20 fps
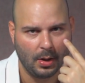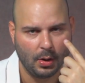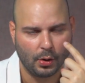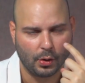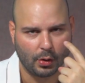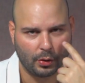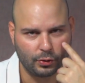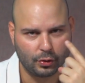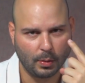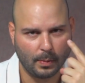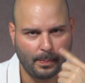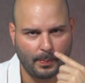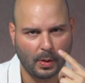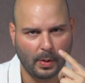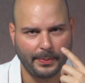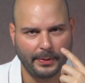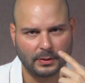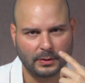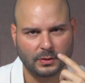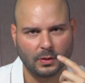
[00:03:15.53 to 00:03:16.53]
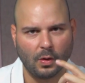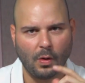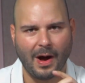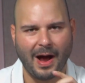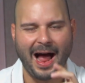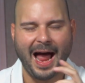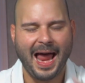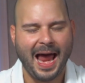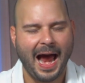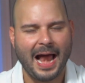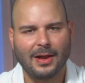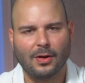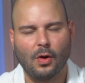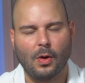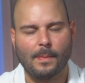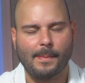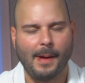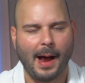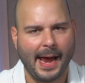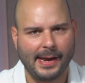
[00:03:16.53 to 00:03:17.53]
con tus propios ojos, hay
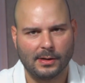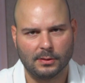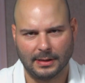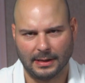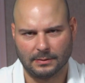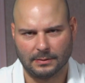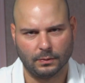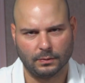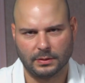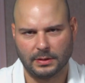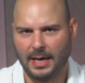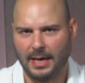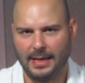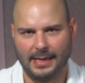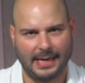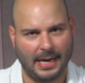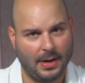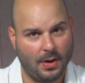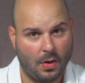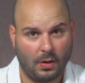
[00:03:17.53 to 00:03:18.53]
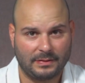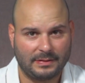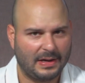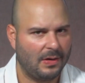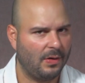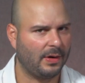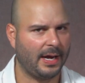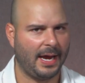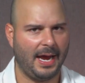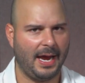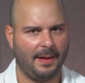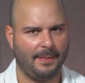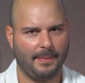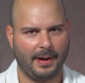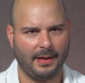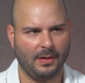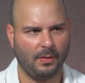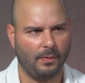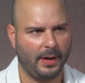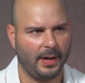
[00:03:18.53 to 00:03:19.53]
algo mágico que sucede, que yo no sé lo que es,
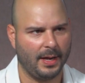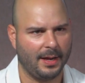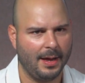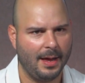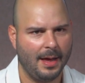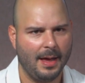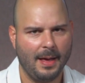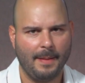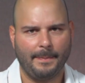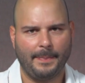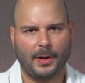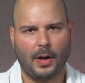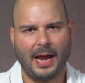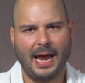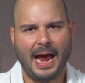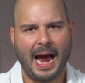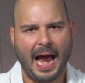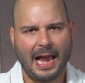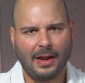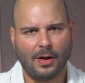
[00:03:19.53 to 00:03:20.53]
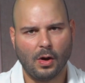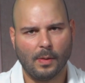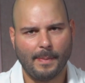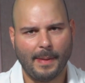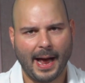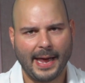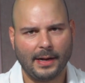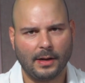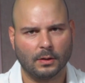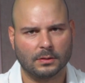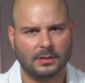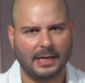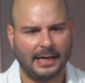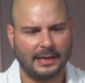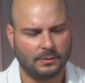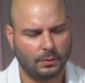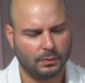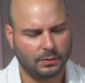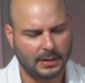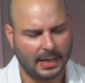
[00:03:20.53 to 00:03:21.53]
by the way, pero hay algo mágico que
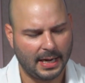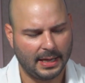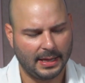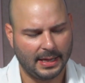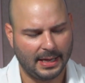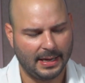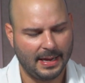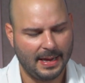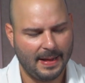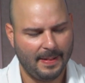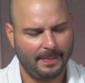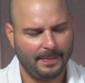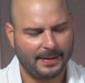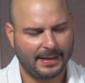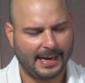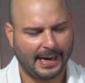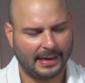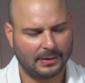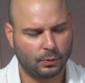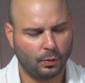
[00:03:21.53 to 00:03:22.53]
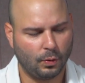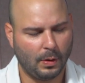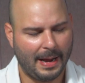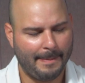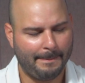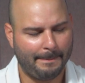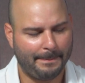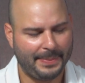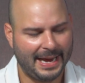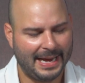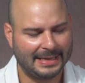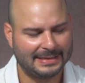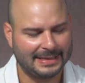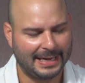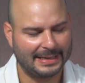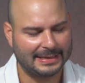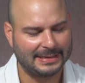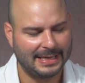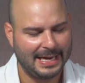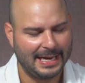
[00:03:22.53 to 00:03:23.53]
sucede que tú
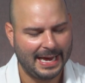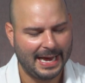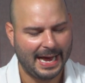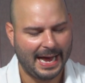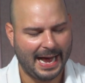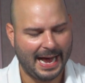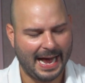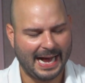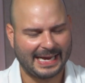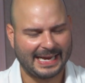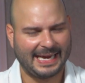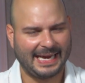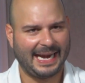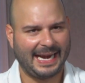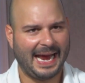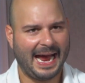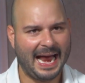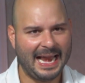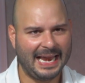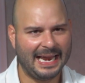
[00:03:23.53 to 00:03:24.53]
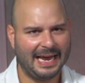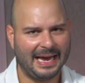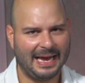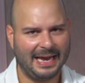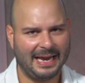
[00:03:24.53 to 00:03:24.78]
empiezas a crear